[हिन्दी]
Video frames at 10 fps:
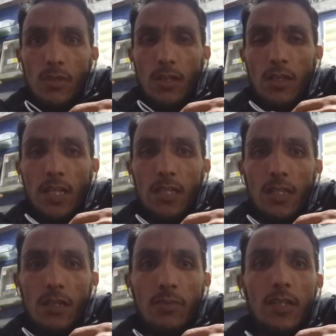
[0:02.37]
ऑनलाइन
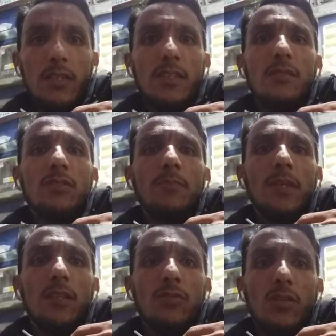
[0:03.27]
काम के लिए सबसे
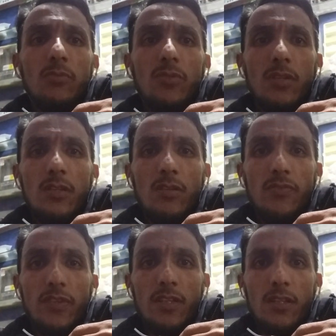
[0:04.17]
पहले तो आपको
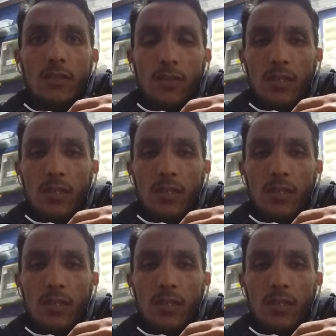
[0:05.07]
रियल फेक